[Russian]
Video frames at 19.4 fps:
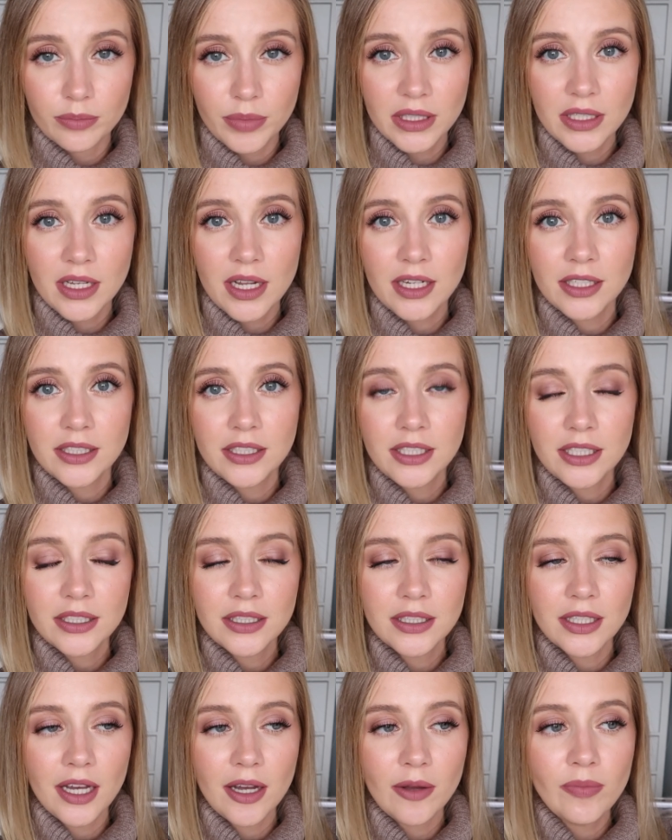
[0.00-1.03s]
под
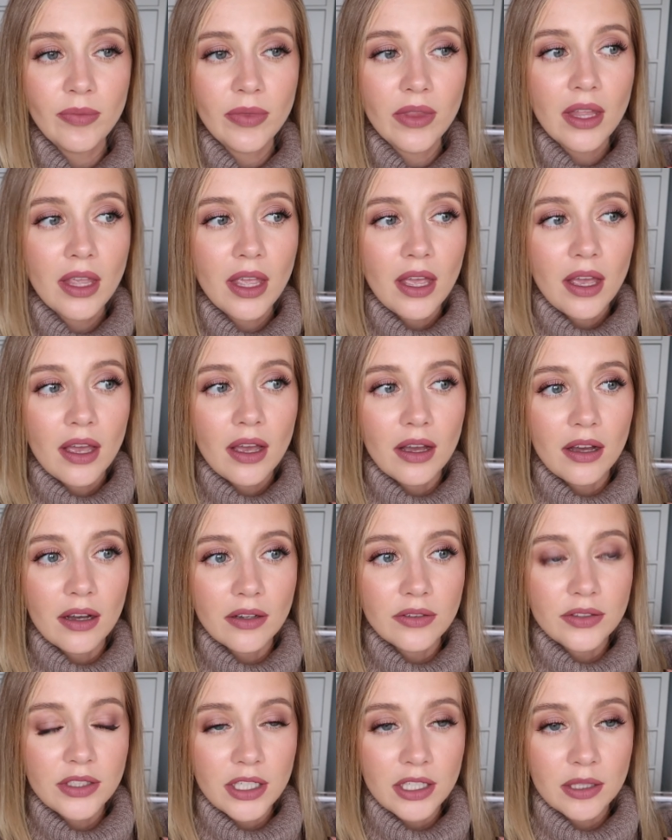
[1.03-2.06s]
карантин, да,
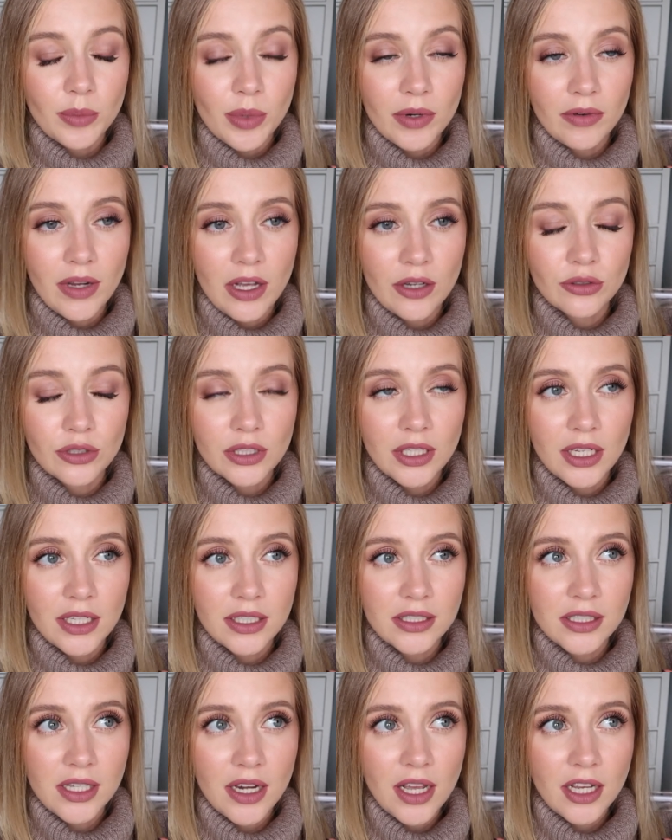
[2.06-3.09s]
а, всех отправляют
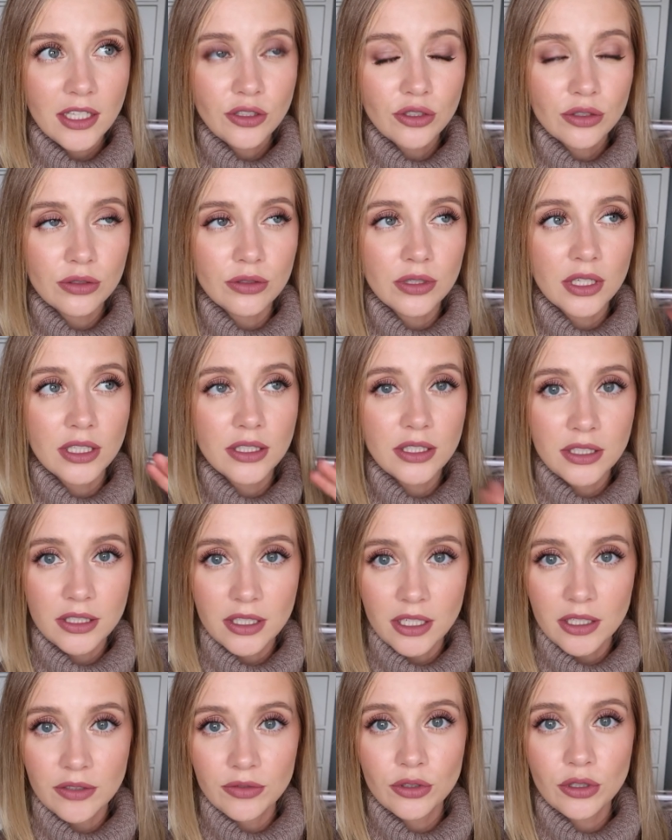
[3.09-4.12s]
на изоляцию,
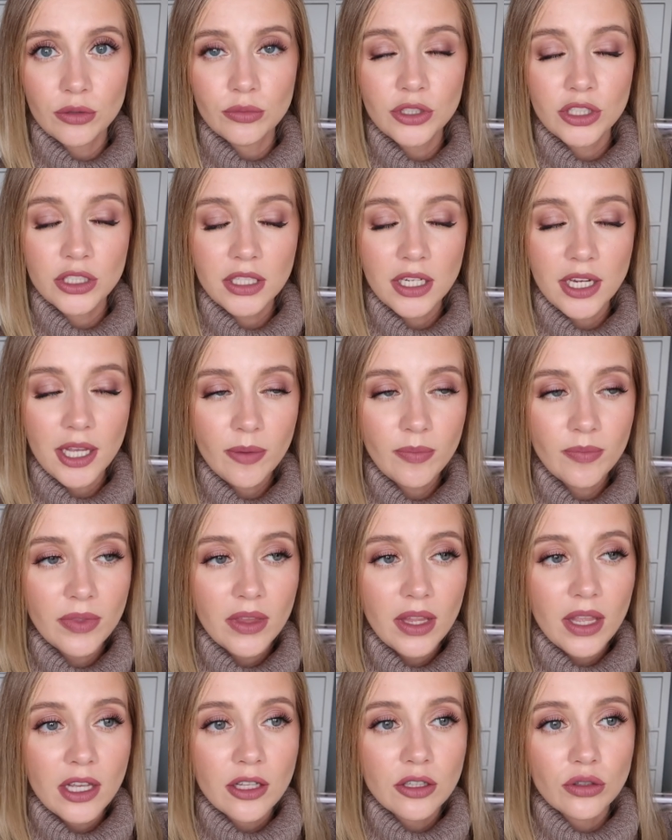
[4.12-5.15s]
родителей в том числе,
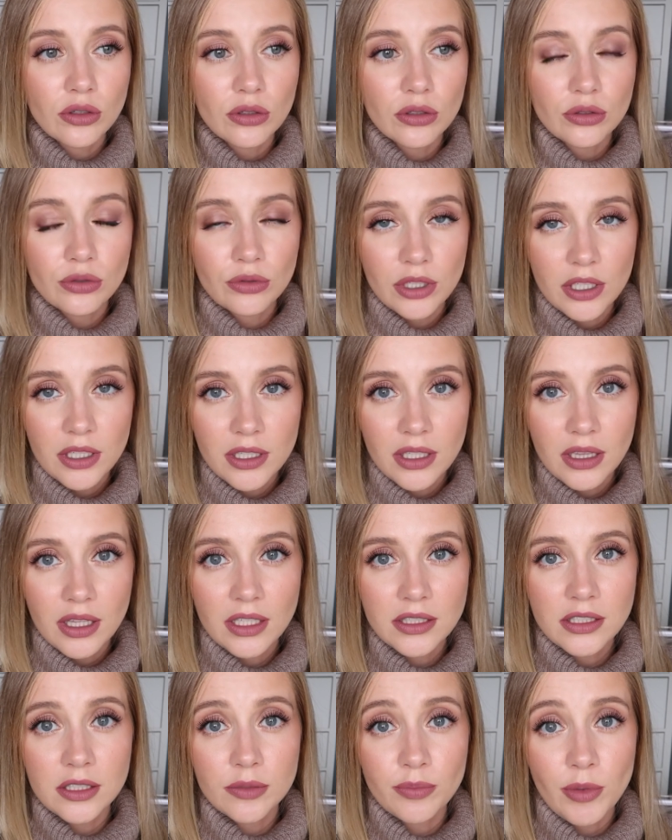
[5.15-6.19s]
то другие
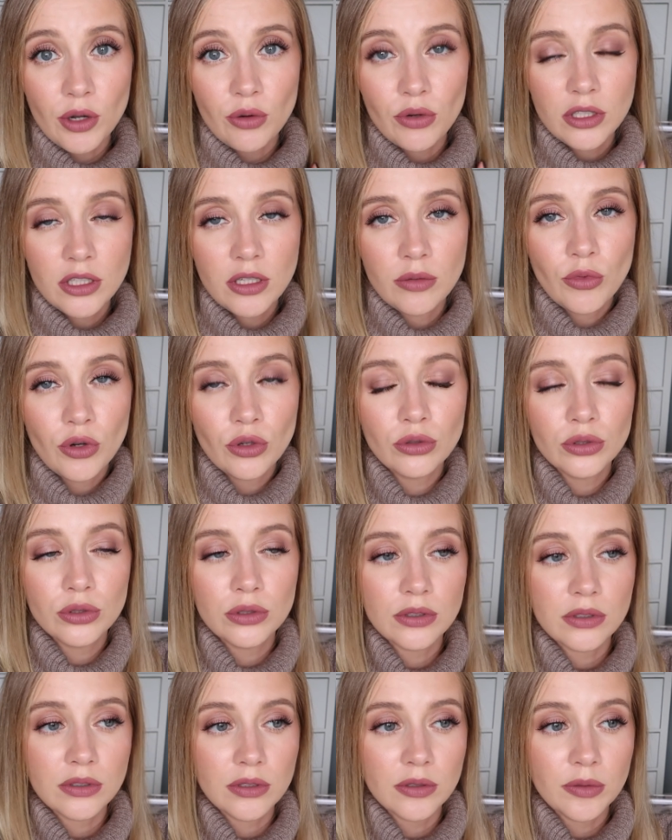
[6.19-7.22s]
классы спокойно
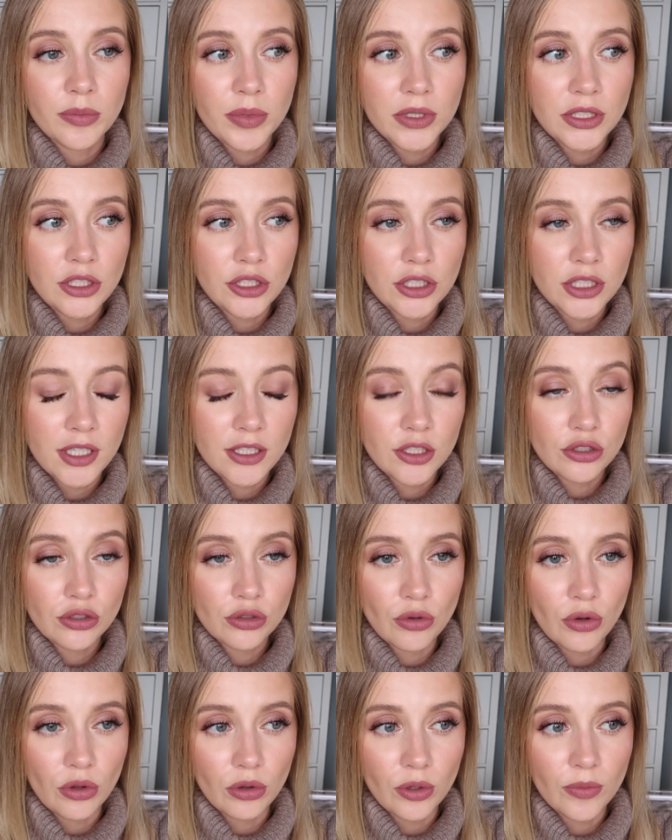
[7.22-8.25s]
могут э, посещать
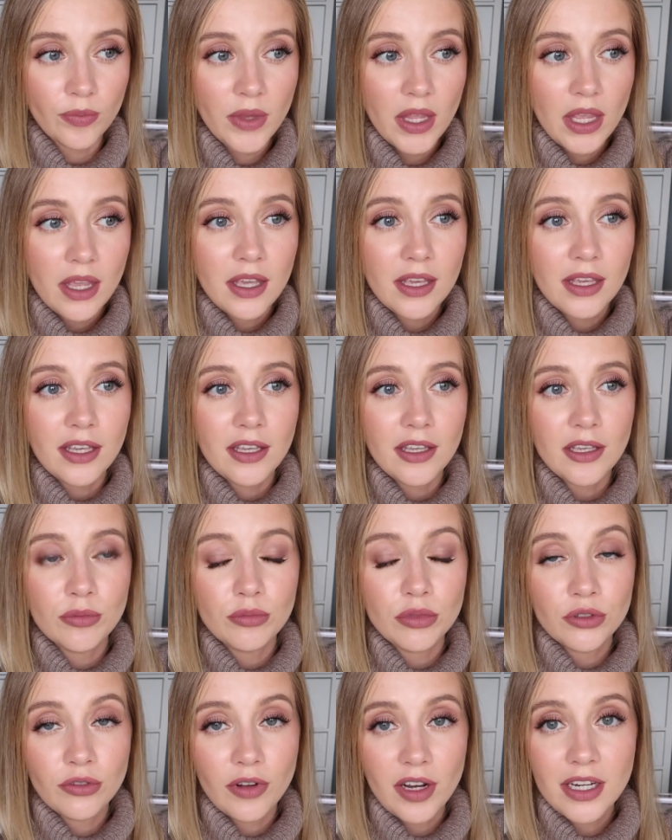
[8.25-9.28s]
школу. И
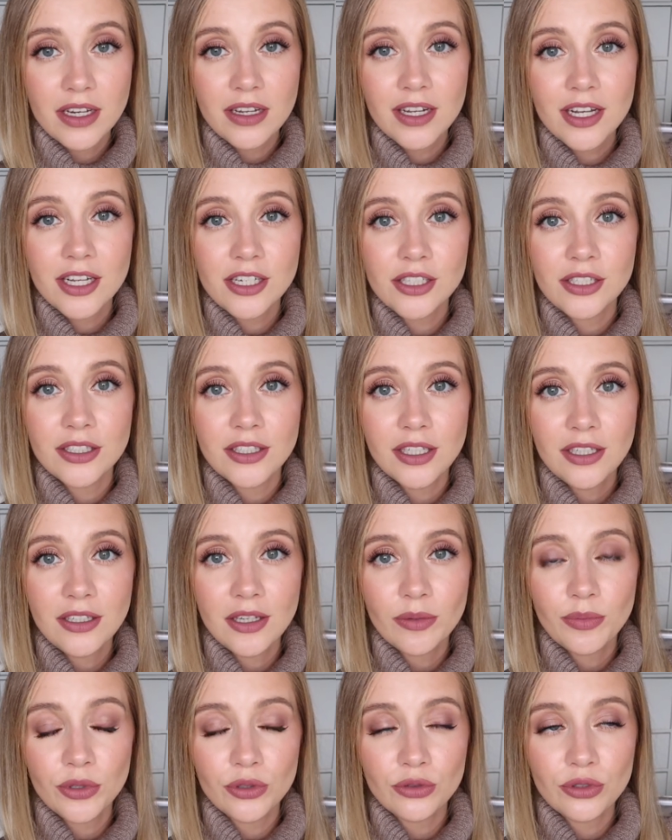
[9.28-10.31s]
буквально каждый
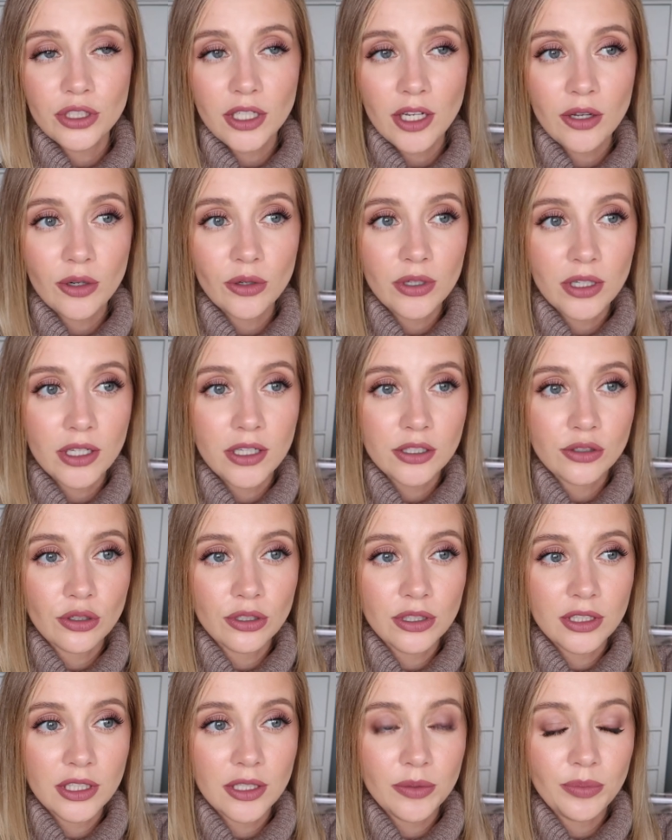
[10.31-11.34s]
день я получаю
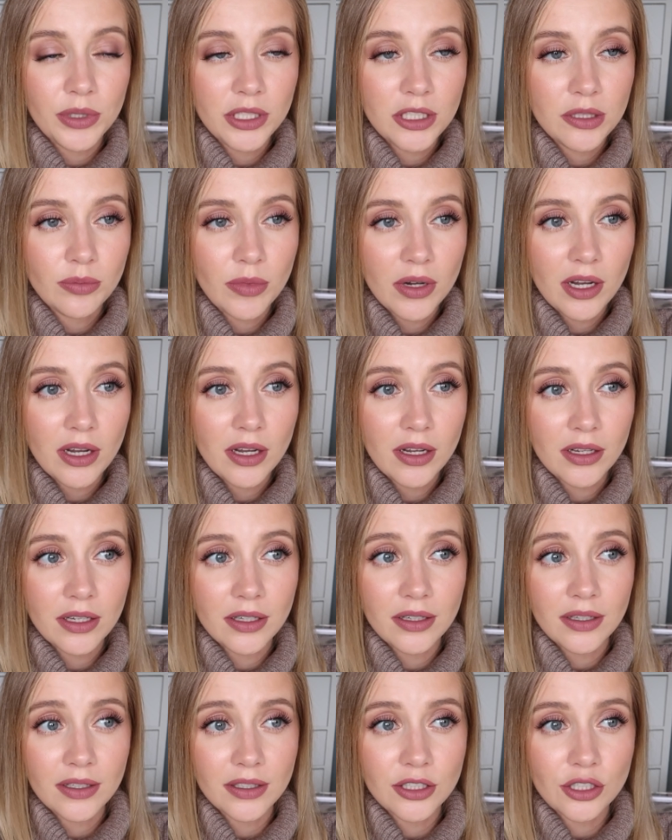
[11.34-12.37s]
электронные письма
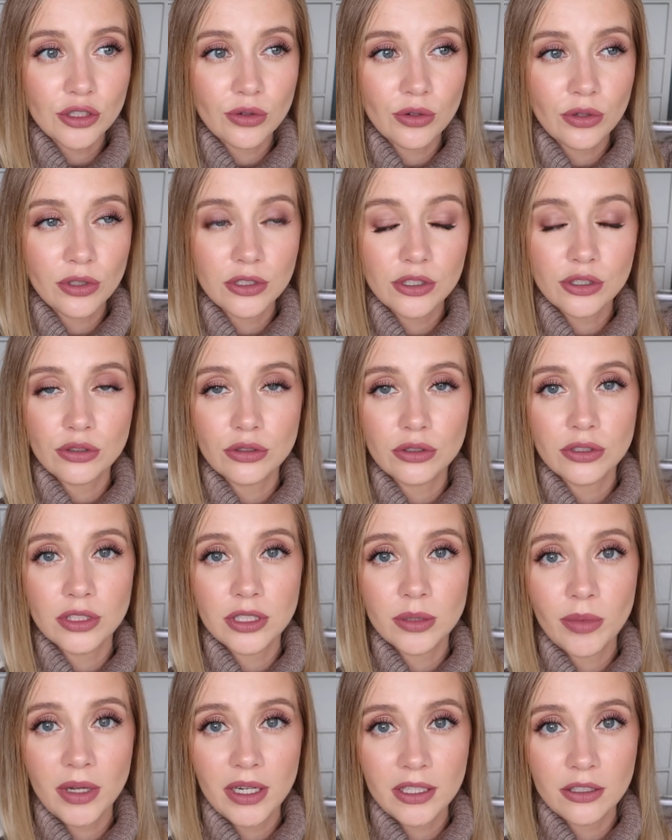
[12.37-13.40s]
э, со школы, что
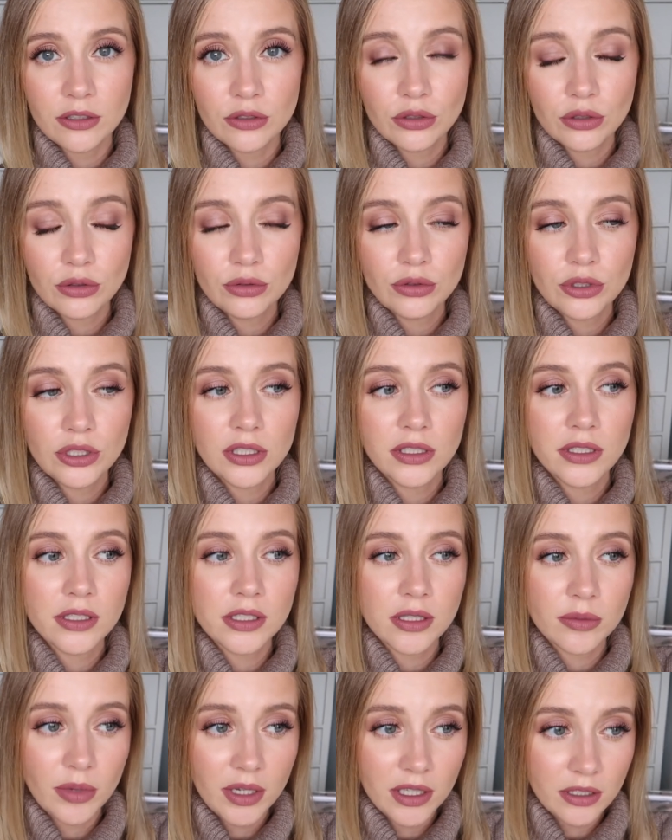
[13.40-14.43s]
заболел тот
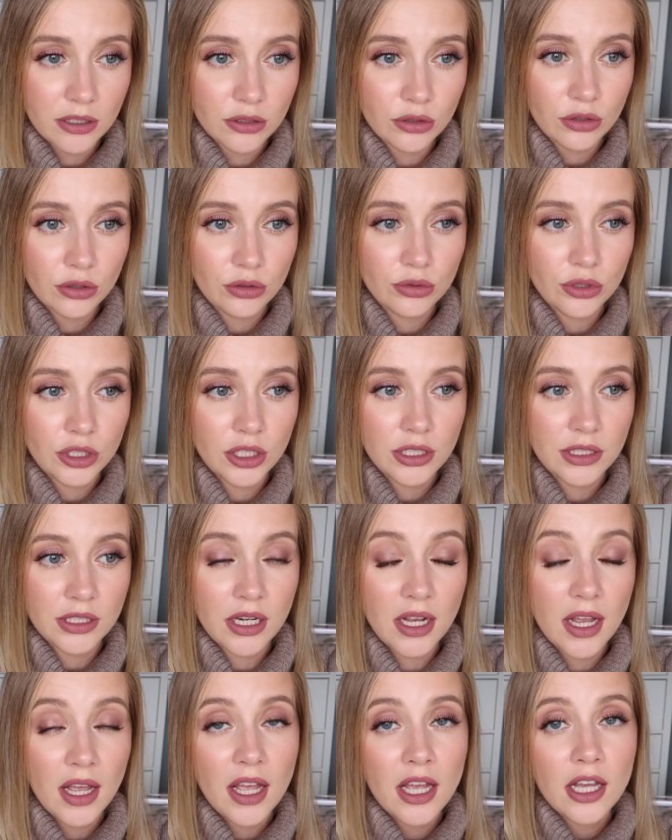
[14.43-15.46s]
учитель, заболел тот
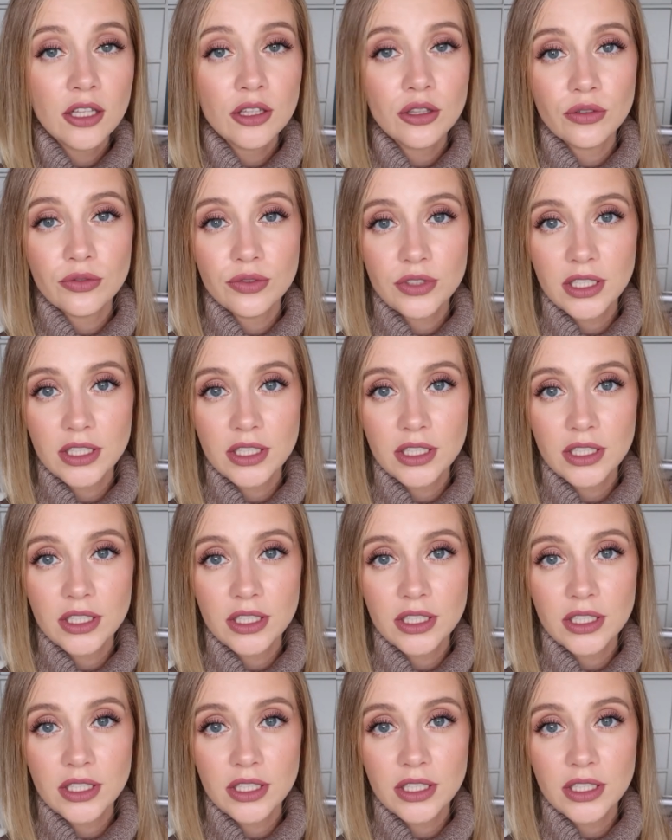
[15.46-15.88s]
учитель, но